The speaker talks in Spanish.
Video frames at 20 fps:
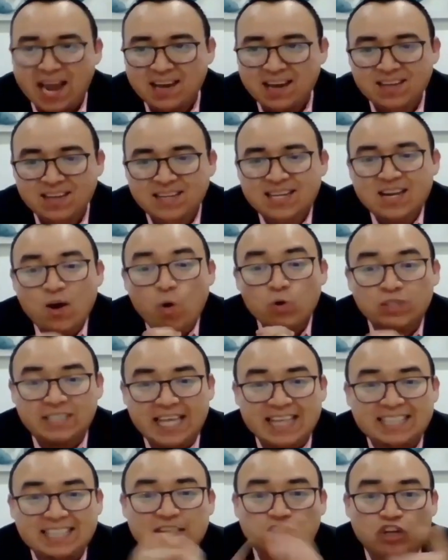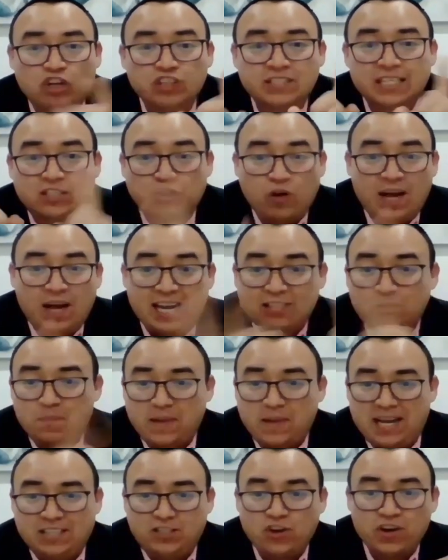Ustedes entonces, todas las
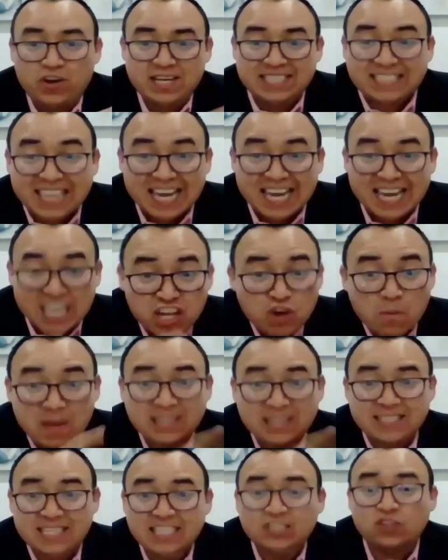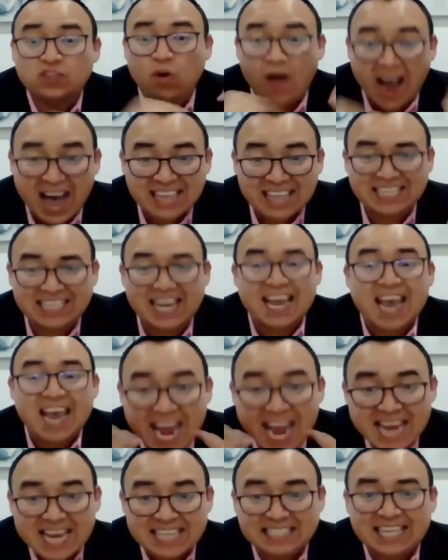operaciones que el niño más listo hace, en
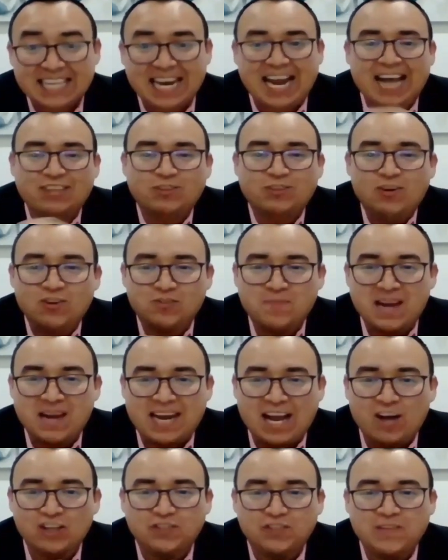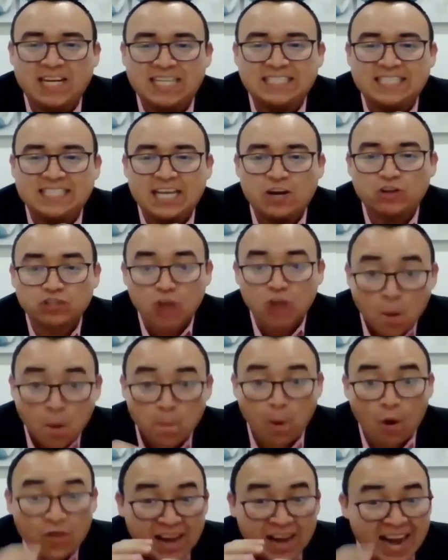este caso en los mercados financieros,
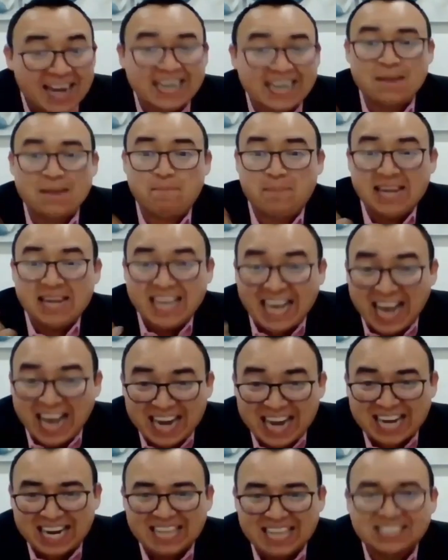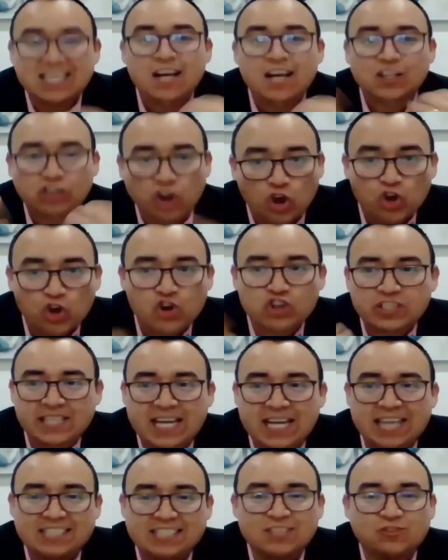podrán replicarlas todos los
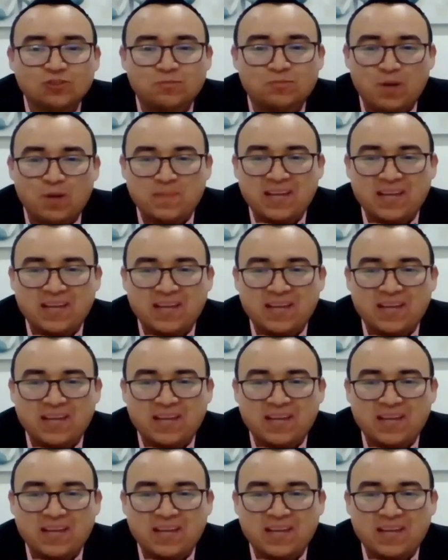días en sus propias